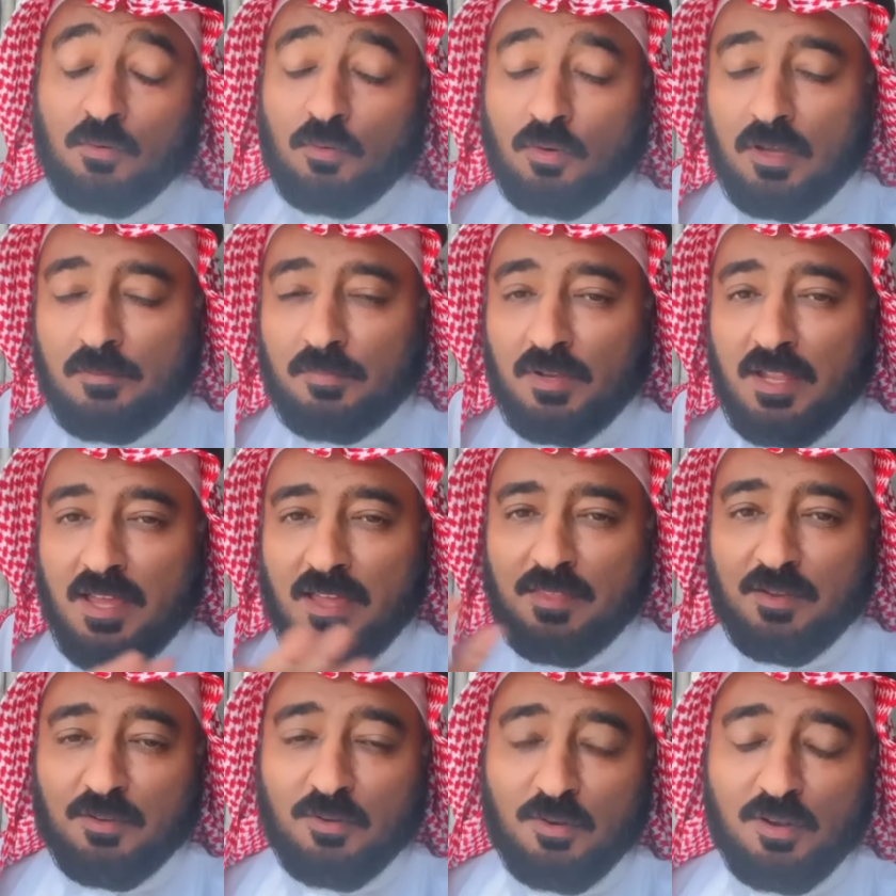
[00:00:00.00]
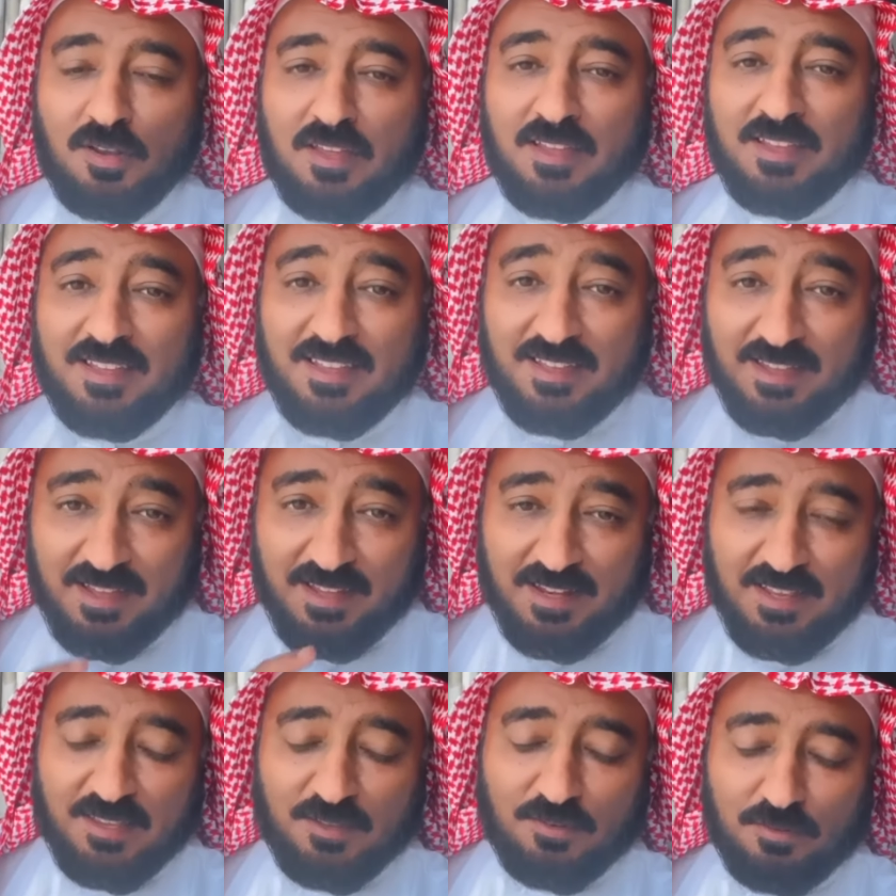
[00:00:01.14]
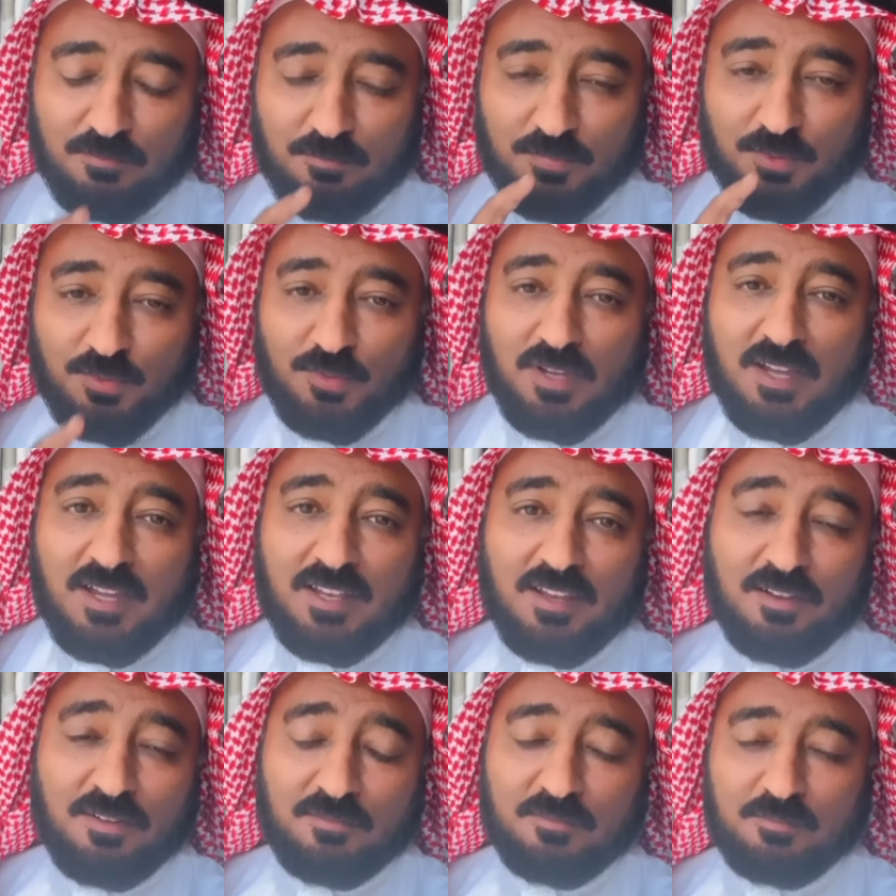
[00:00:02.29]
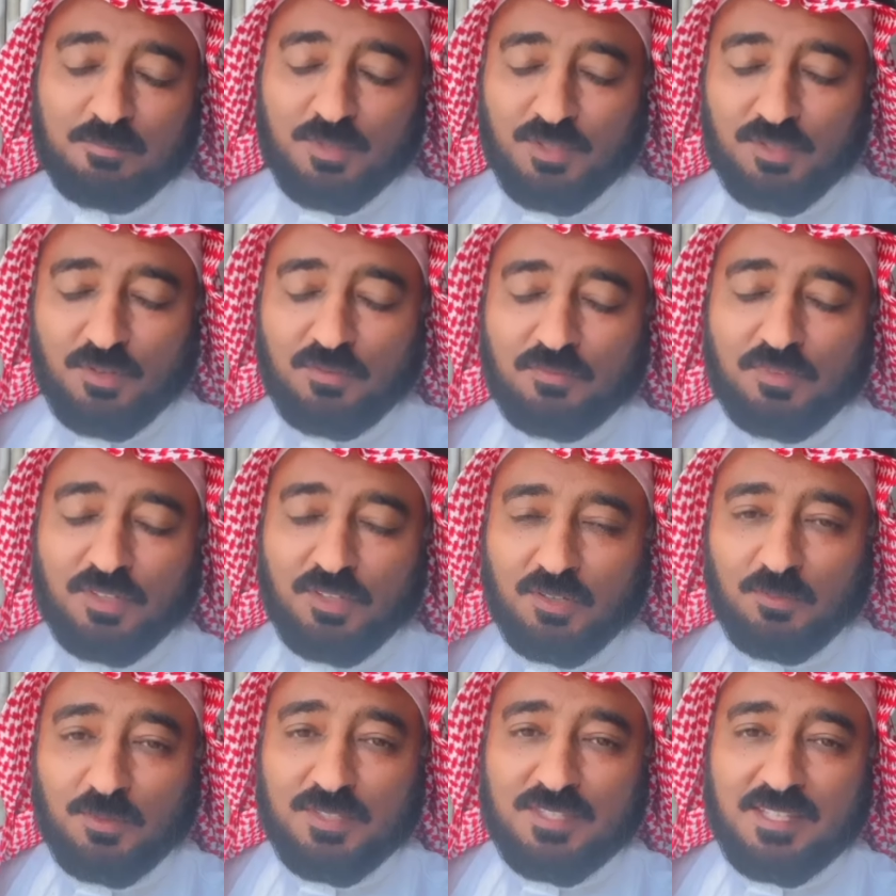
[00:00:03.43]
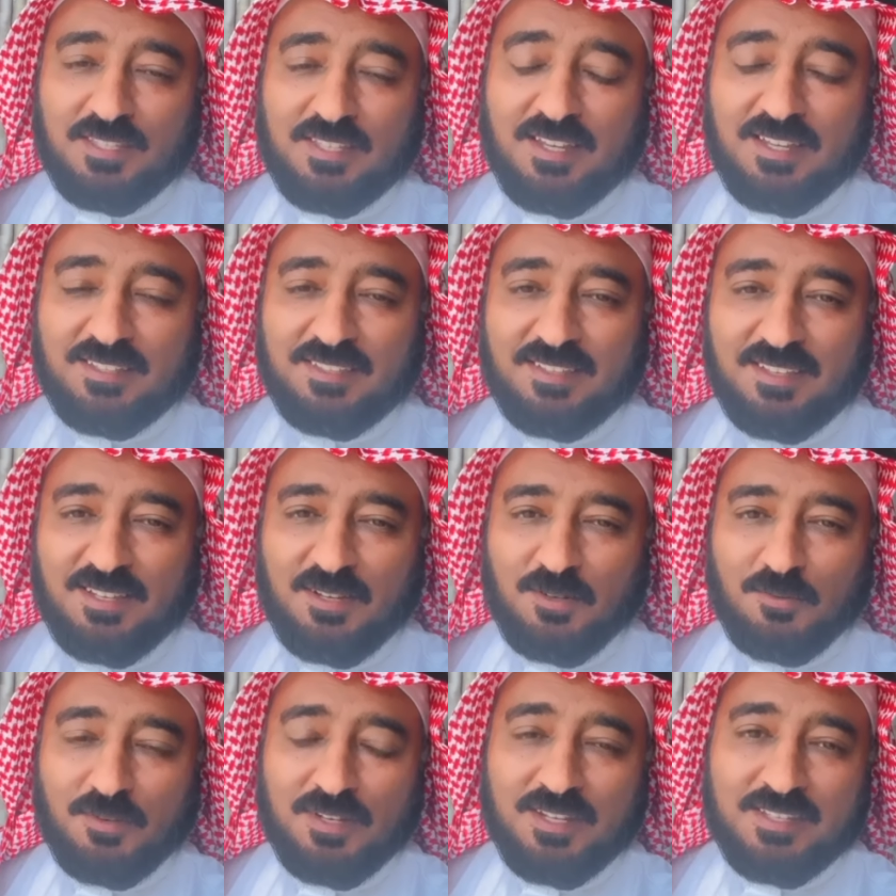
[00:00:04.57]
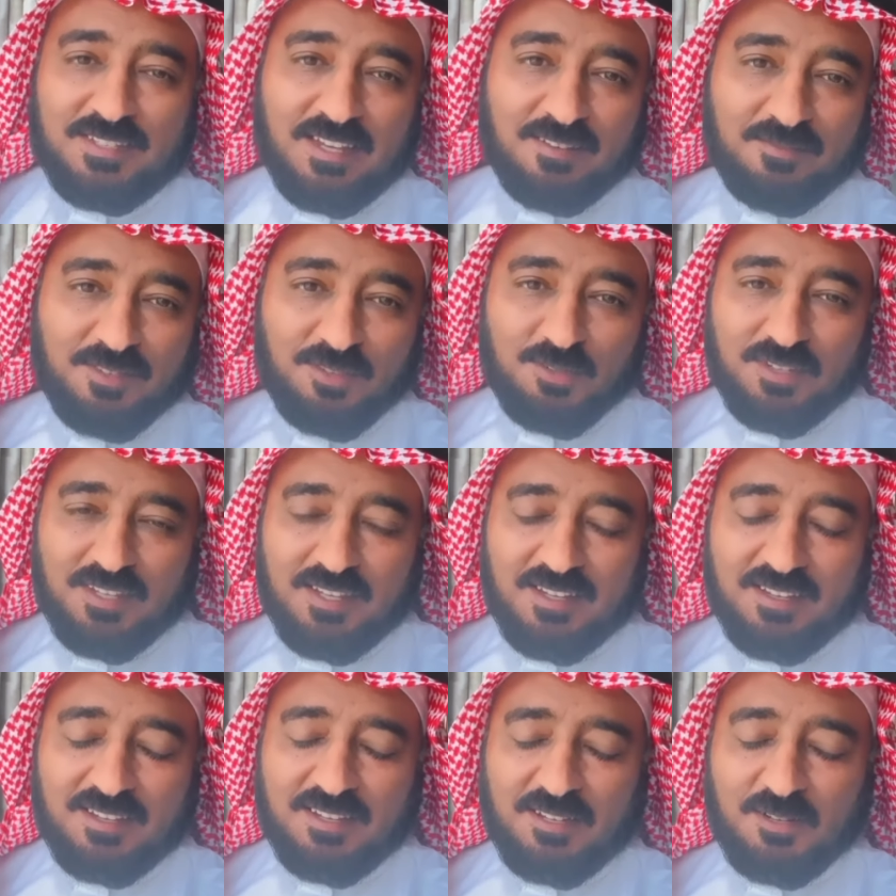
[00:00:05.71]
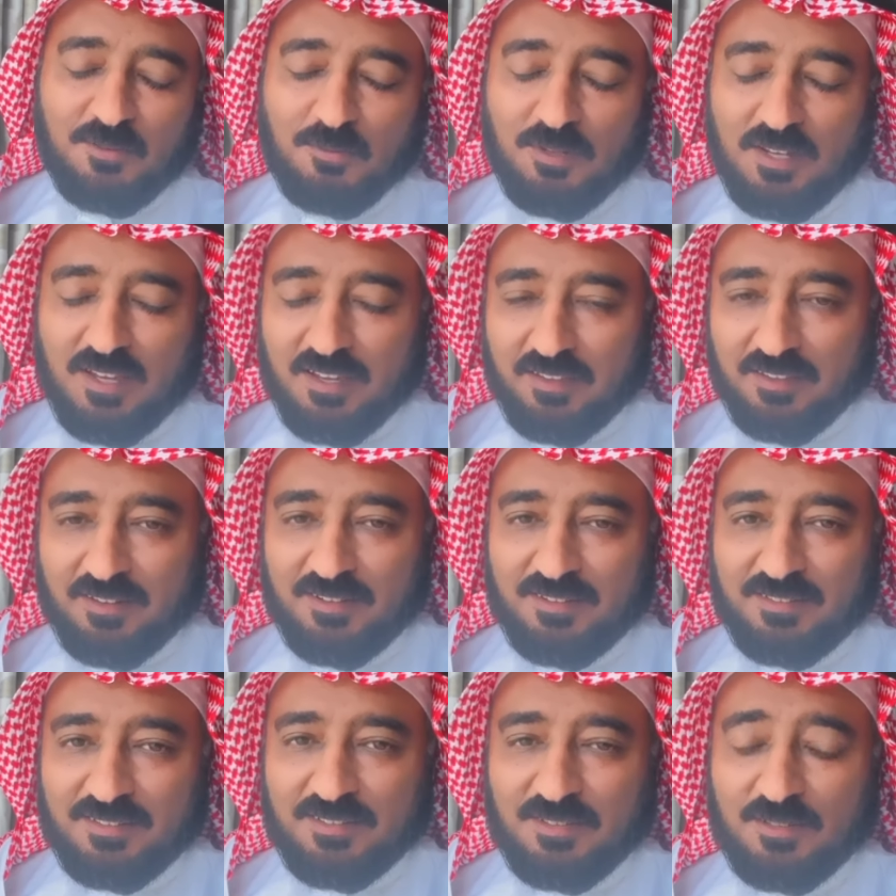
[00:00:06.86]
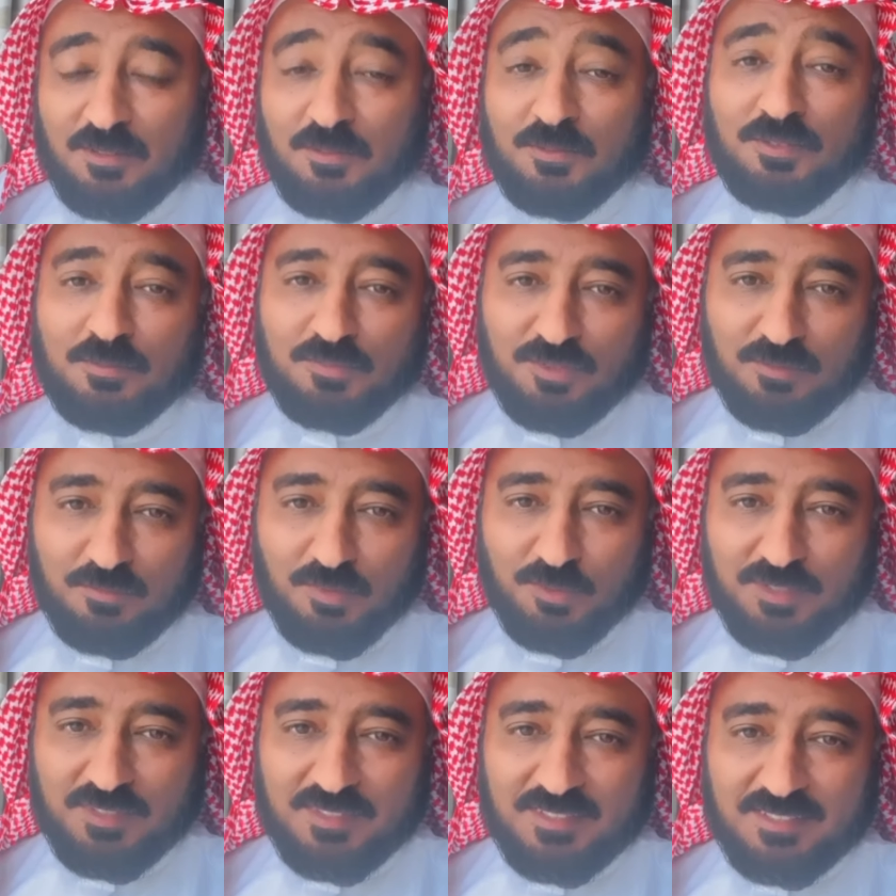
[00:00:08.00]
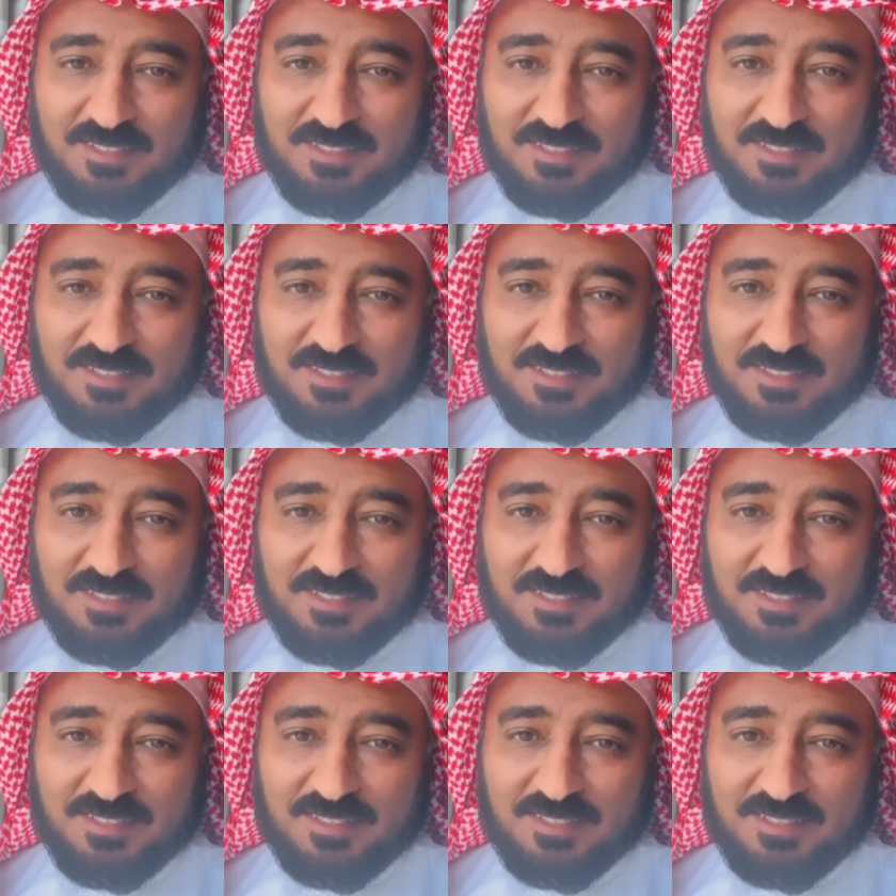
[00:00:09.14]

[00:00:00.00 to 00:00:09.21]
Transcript: وقبل هذا كله عليكم بالدعاء لهم بالتوفيق والسداد والنجاح في الدنيا والآخرة ودمتم بود